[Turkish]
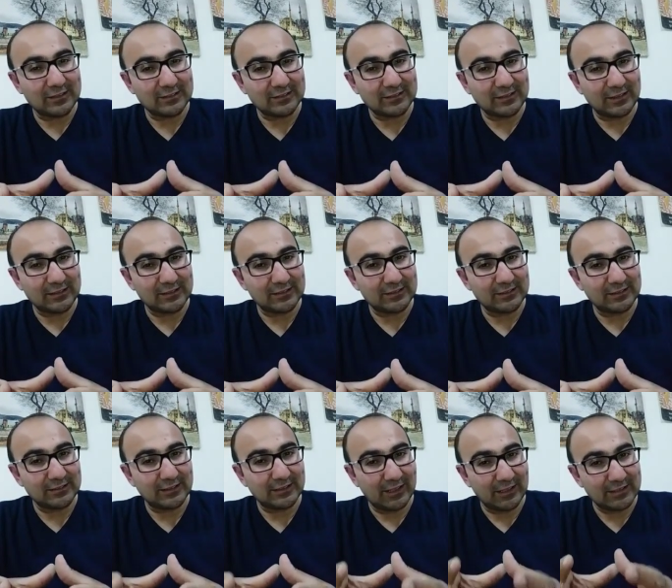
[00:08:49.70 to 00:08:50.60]

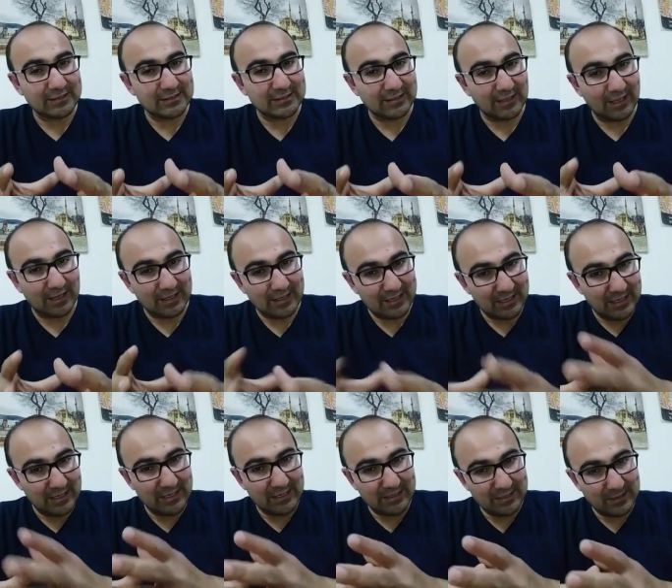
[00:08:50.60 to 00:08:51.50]
arkadaşlar aslında
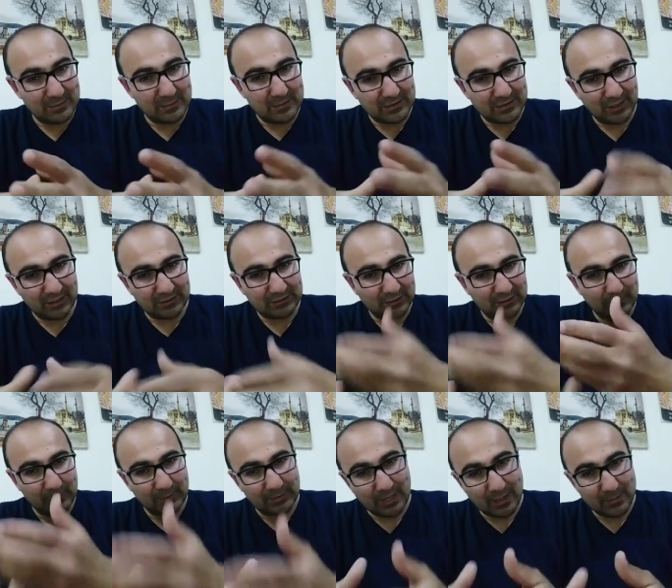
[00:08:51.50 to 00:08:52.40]
iyi değil mi? Tat
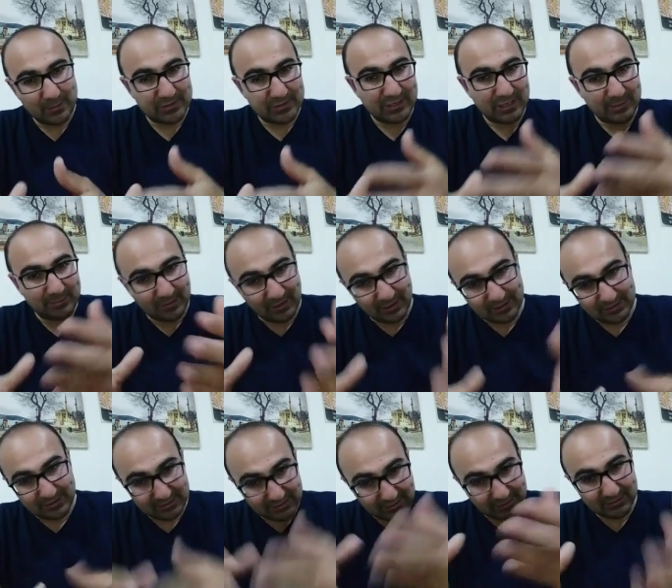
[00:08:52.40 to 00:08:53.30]
kavgalarını bitirelim,
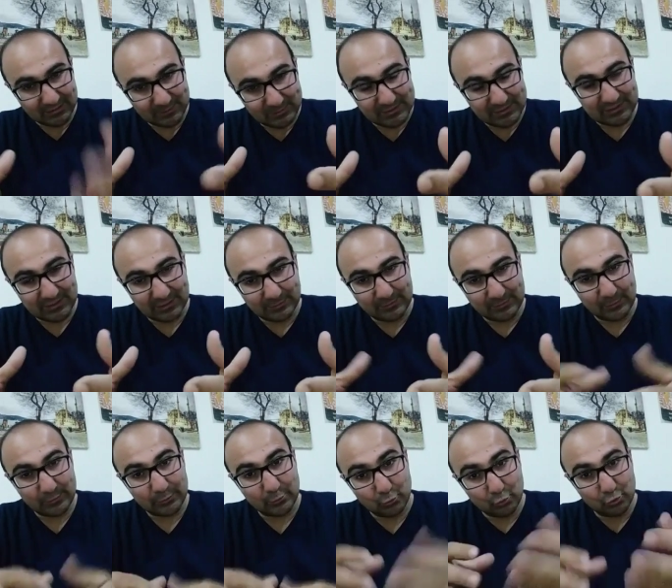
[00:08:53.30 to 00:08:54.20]
kardeş katlini bitirelim,
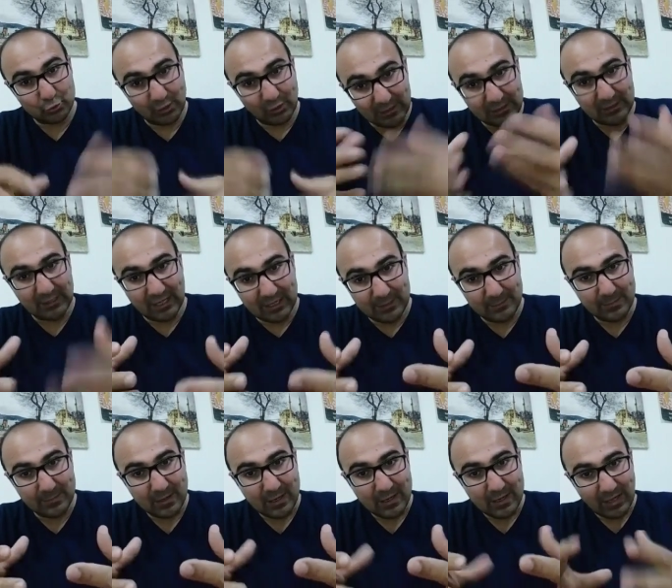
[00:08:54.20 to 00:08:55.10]
devleti güçlendirelim.
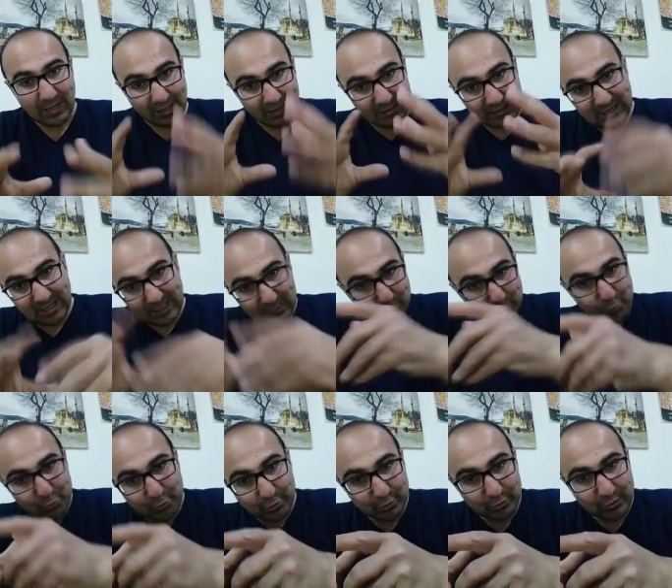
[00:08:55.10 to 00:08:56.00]
Yani niyet bu
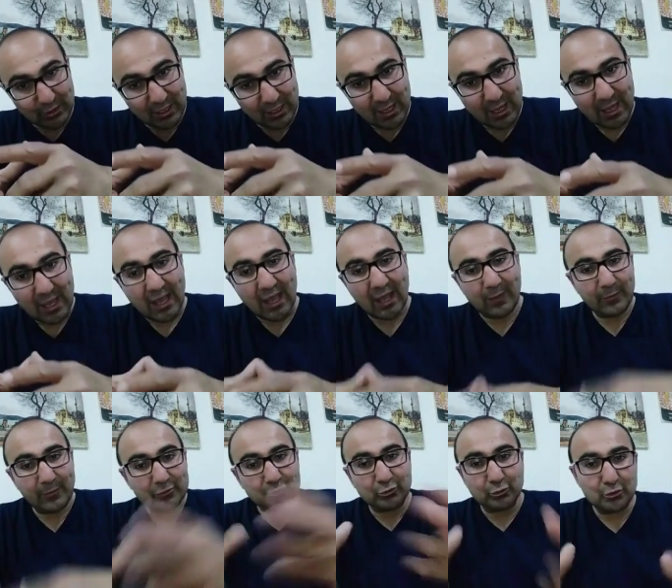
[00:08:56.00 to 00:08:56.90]
yönde ama
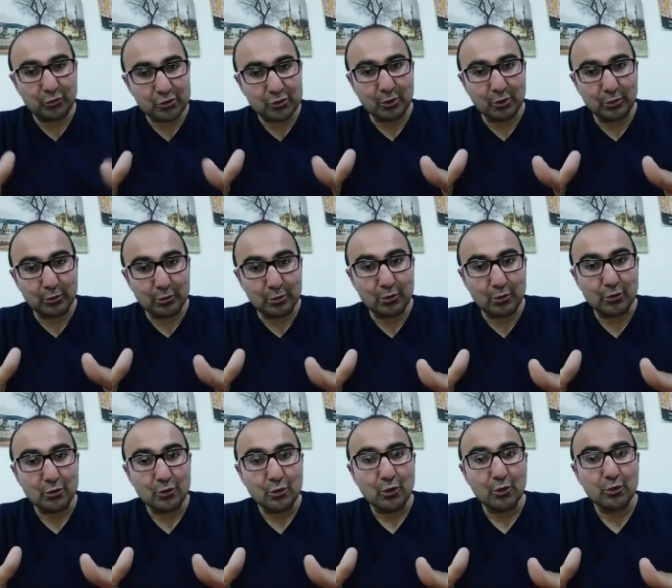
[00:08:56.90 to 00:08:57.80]
sonuç ne oldu?
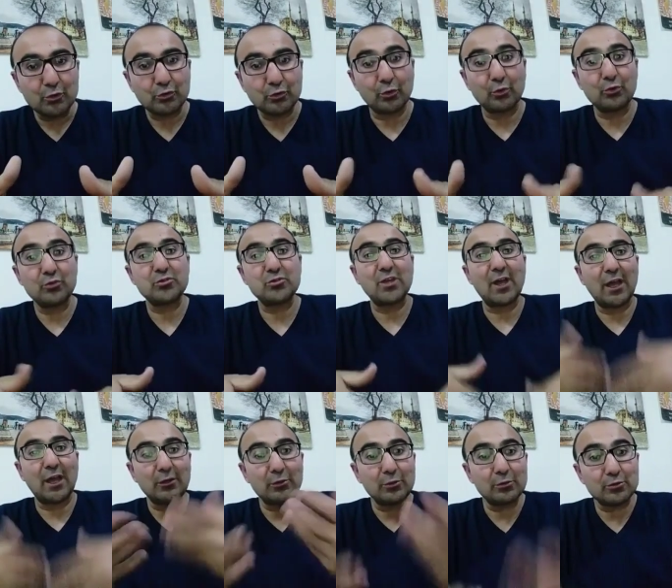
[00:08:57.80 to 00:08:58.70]
Sonuç
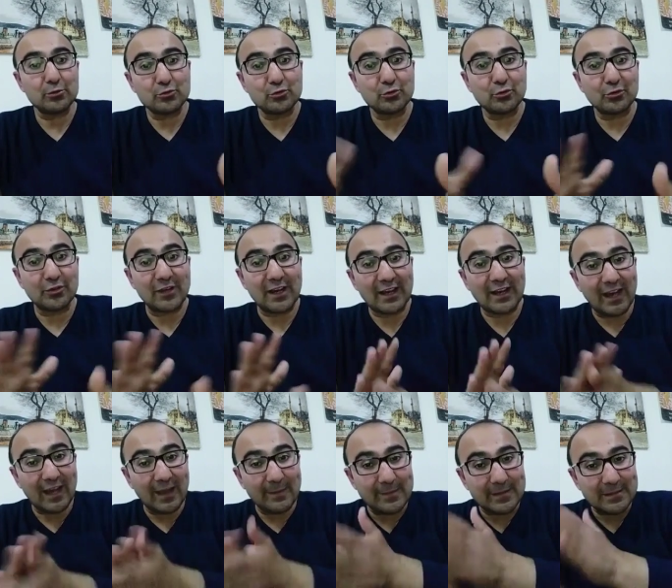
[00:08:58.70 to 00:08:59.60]
daha kötü çünkü
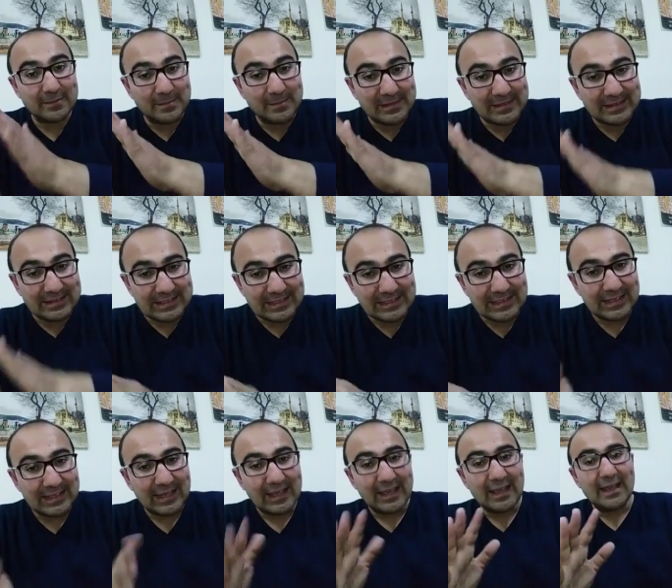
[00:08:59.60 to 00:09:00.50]
rekabet bitti.
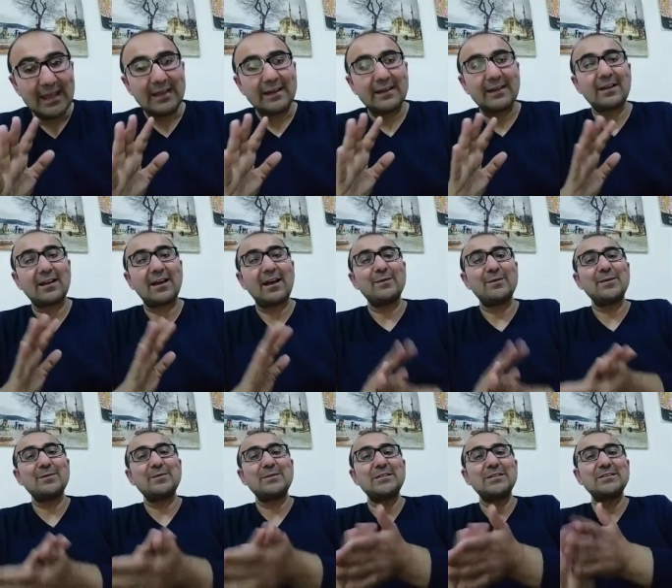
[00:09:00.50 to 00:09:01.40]
Rekabet
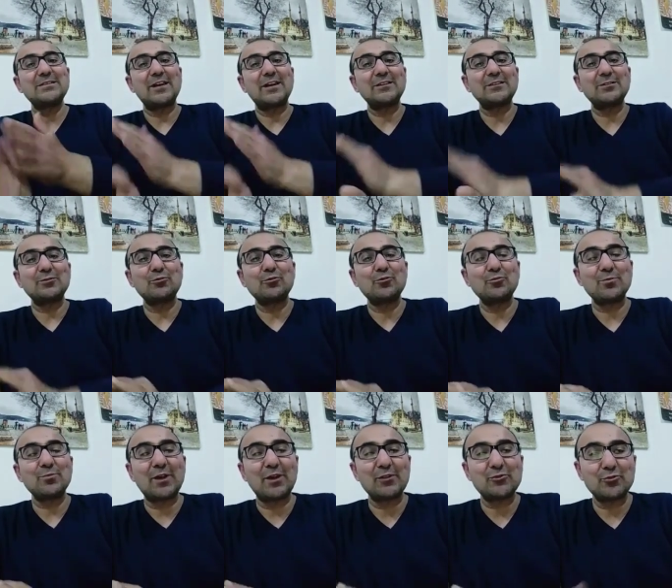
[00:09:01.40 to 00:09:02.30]
bitince artık
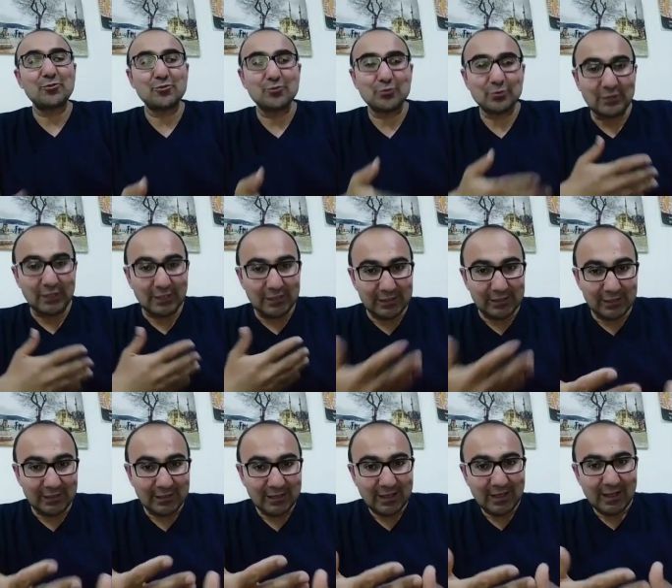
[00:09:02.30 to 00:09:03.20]
hükümdar
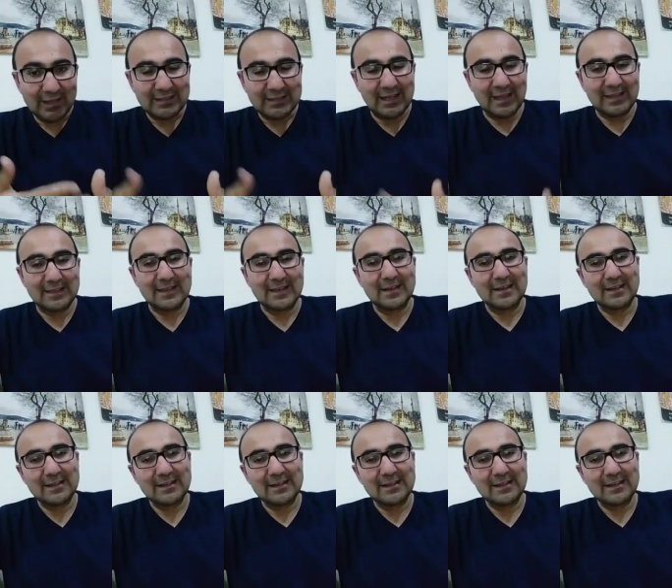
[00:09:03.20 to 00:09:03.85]
çocukları kendilerini